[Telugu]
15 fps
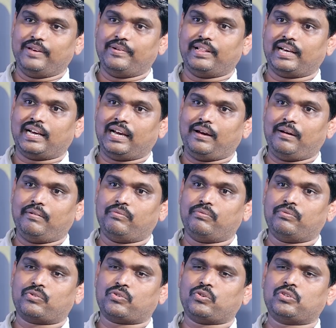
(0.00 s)
ఈ విధంగా
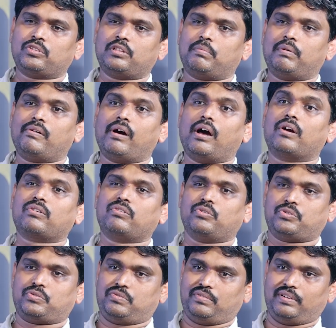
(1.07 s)
ఫొటోస్తో మనం
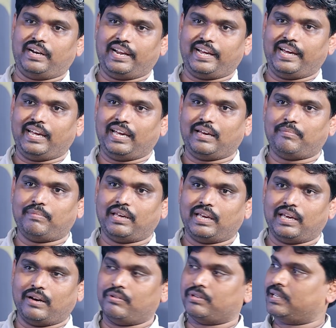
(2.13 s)
ఆడుకోవచ్చు అంటే మీ
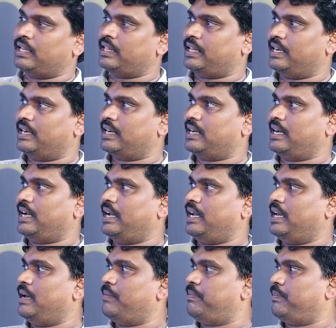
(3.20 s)
అవసరం తగ్గట్టుగా ఏ